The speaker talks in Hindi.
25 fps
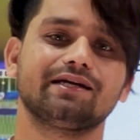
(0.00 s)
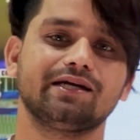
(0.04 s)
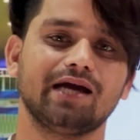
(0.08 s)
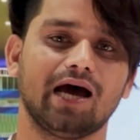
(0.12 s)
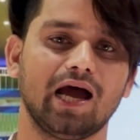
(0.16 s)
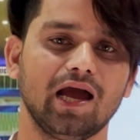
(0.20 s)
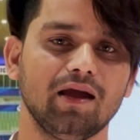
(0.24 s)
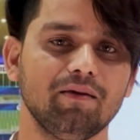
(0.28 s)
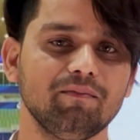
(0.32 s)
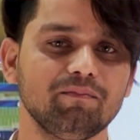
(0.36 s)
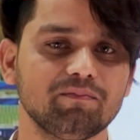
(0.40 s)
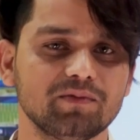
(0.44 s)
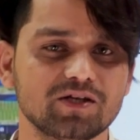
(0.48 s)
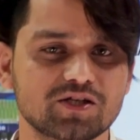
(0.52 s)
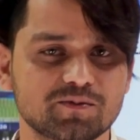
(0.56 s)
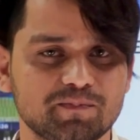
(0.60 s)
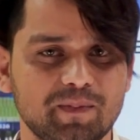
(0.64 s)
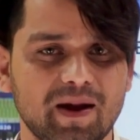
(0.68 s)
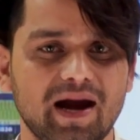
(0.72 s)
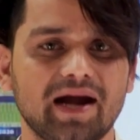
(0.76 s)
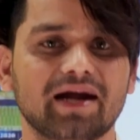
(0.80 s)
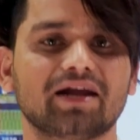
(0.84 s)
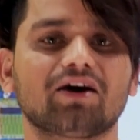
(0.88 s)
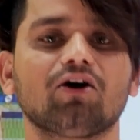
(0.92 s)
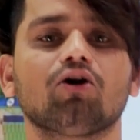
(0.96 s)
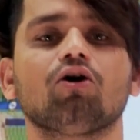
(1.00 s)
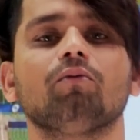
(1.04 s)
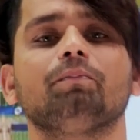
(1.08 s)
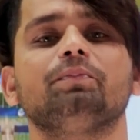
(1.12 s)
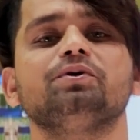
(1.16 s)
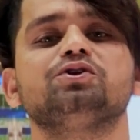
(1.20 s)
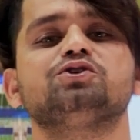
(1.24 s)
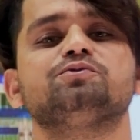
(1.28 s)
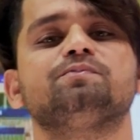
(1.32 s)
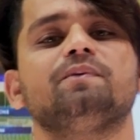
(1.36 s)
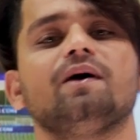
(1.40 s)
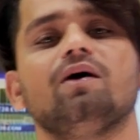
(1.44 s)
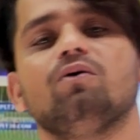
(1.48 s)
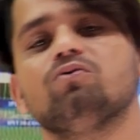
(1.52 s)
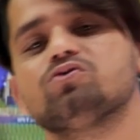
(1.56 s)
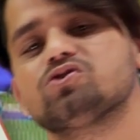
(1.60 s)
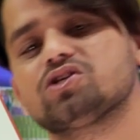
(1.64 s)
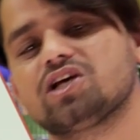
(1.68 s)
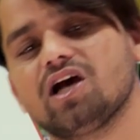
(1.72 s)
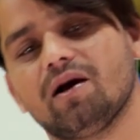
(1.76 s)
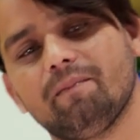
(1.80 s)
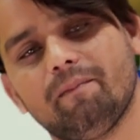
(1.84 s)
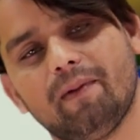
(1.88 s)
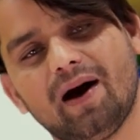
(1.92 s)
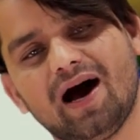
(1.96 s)
टाइम स्पेंड करो पिच पे
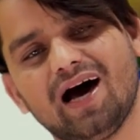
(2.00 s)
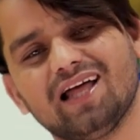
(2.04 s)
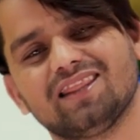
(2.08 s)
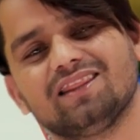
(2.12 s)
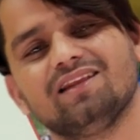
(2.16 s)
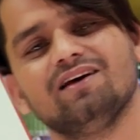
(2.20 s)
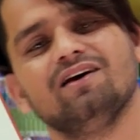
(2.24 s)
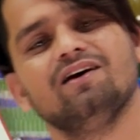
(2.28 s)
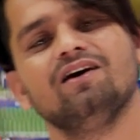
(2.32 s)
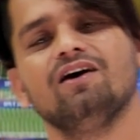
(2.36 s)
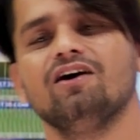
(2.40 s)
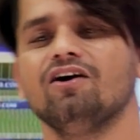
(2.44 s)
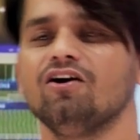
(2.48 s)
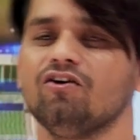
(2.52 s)
उसके बाद